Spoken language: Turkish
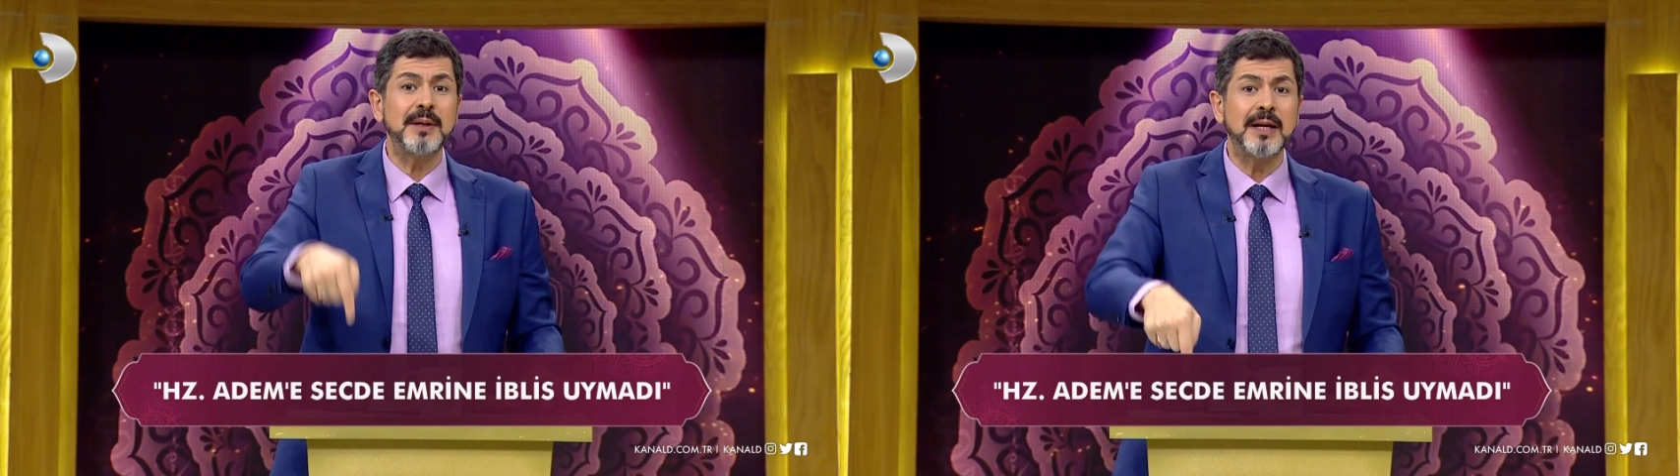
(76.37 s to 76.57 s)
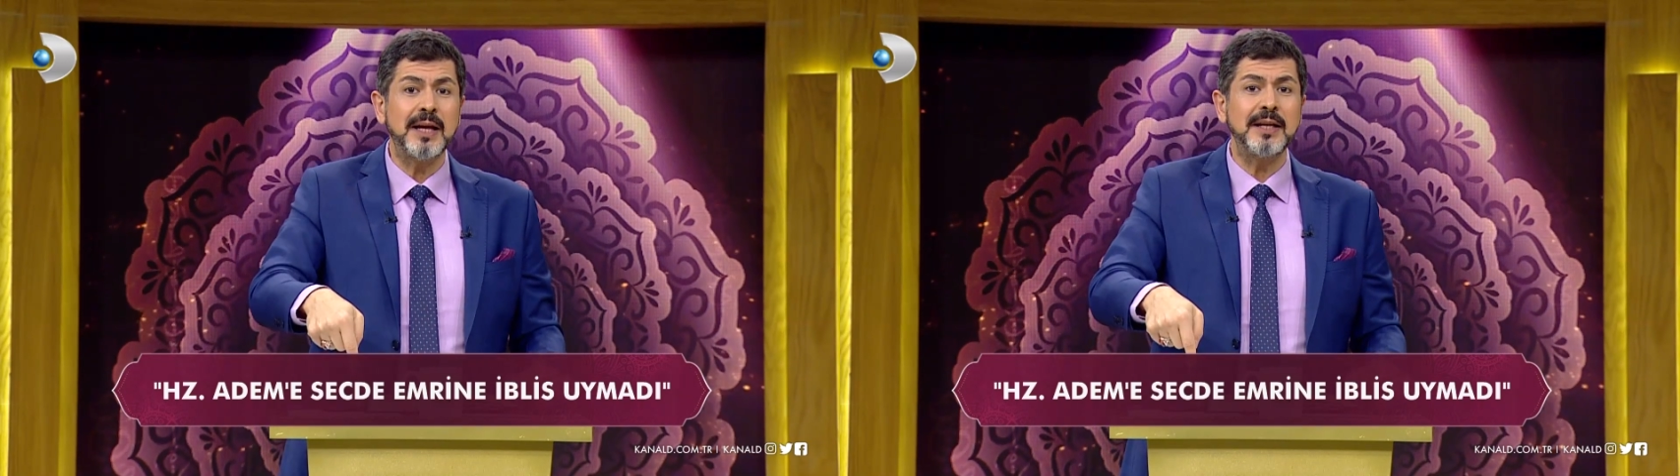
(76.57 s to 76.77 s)

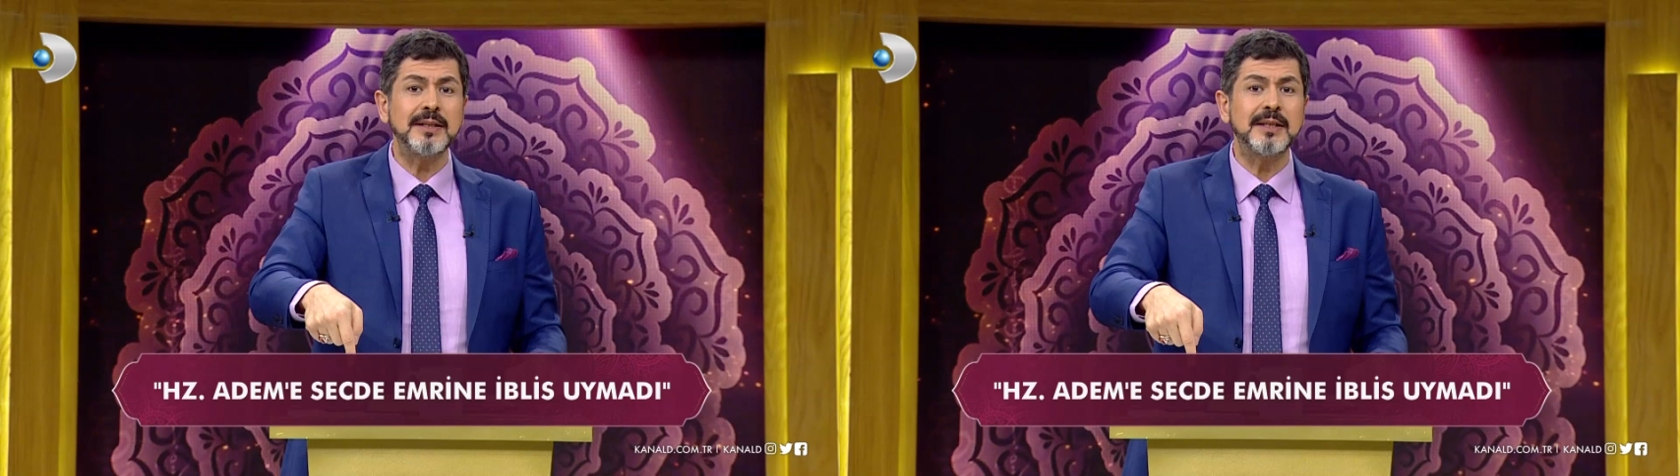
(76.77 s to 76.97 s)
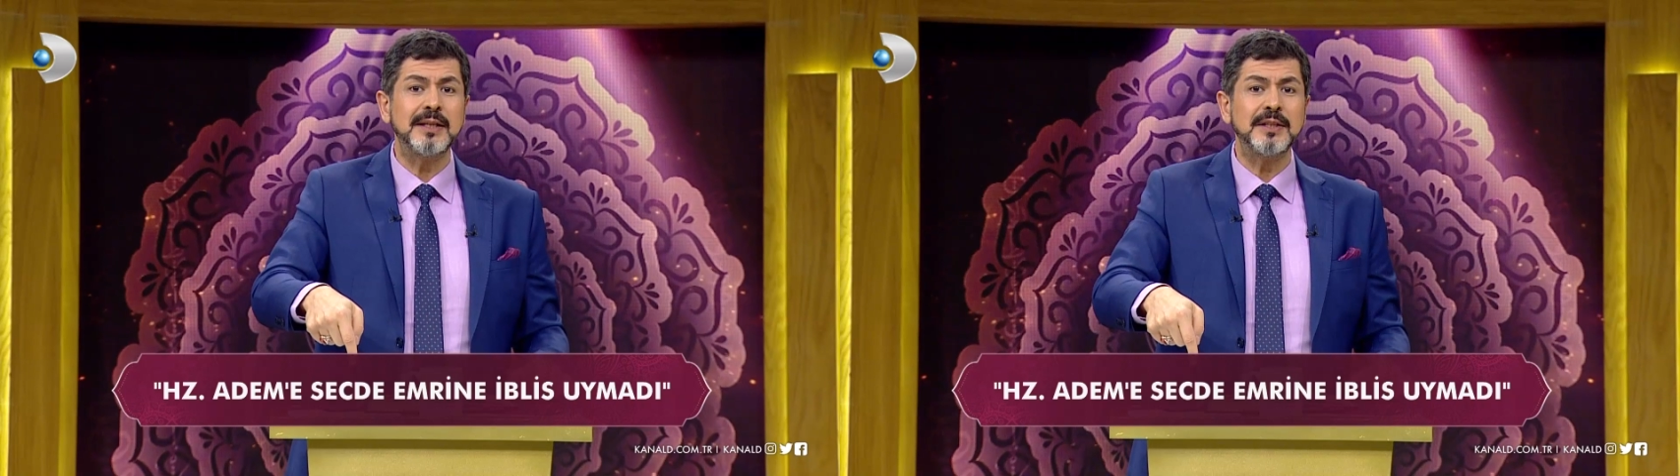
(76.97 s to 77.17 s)
yere
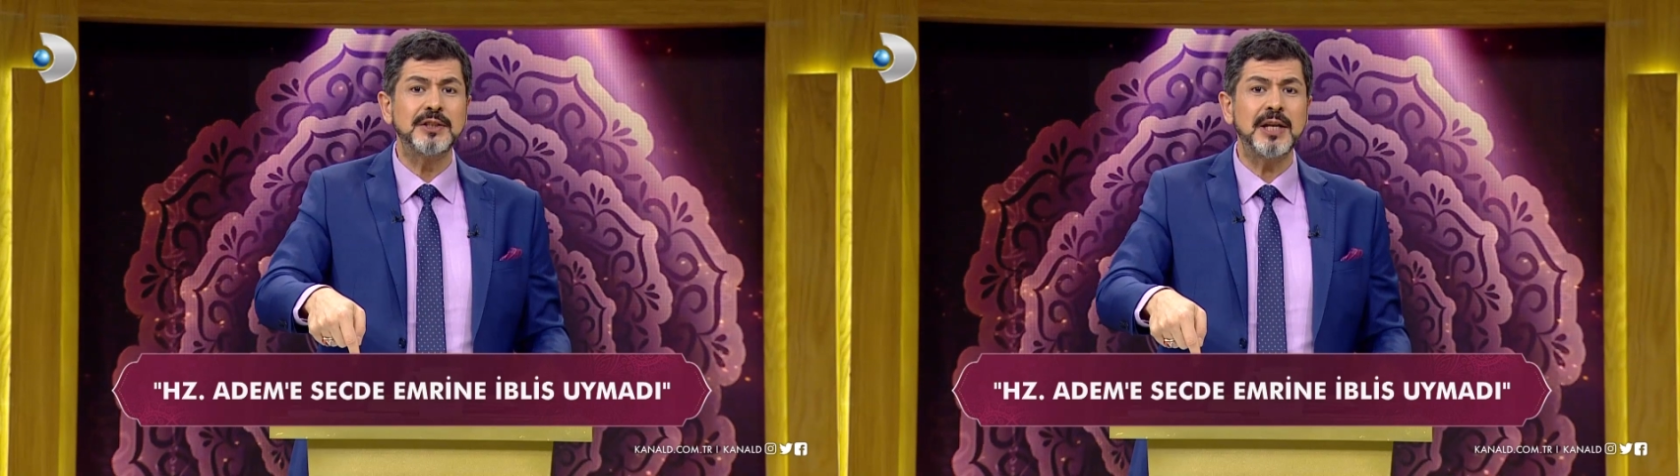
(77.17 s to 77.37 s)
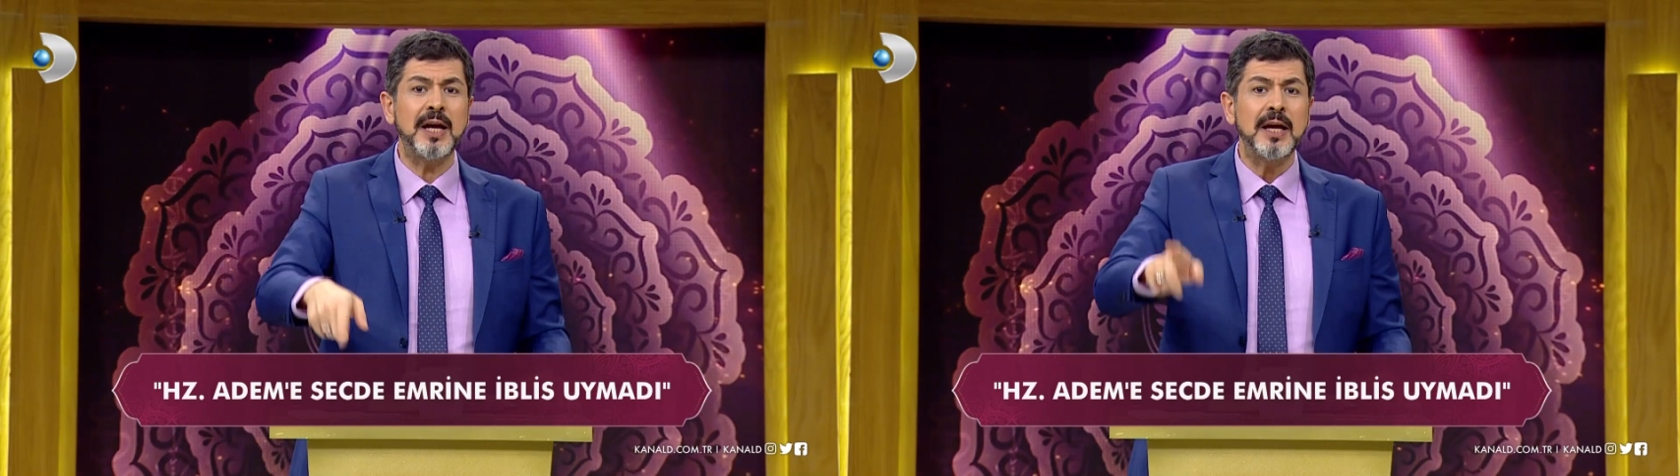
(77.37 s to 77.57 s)

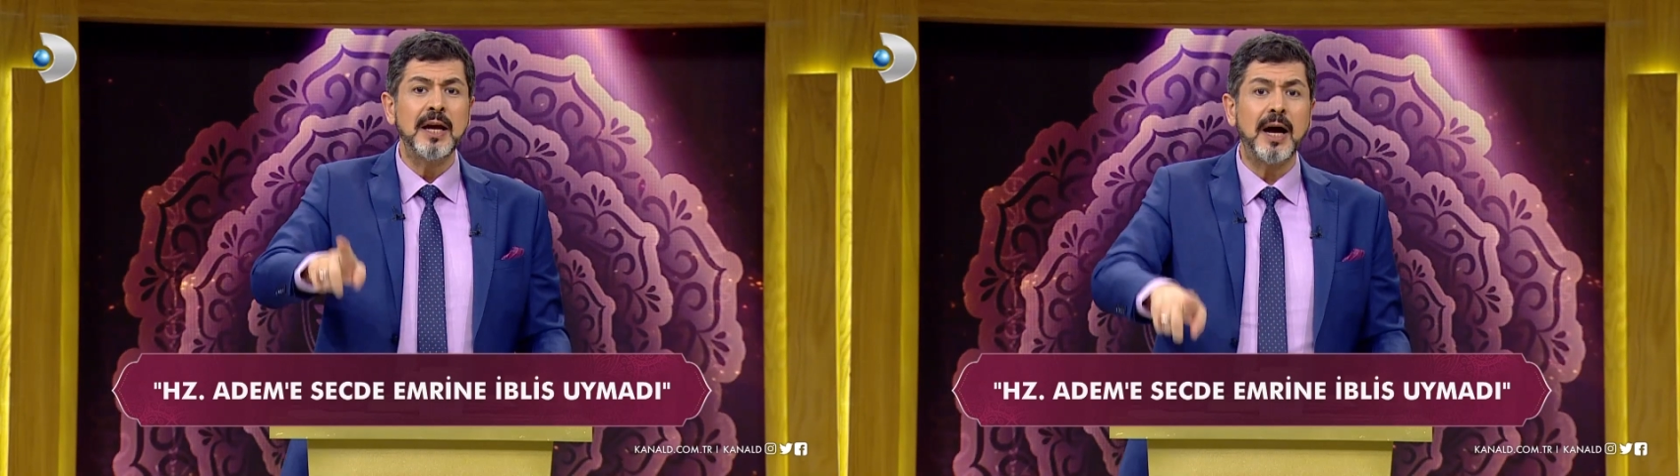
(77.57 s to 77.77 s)
indirilince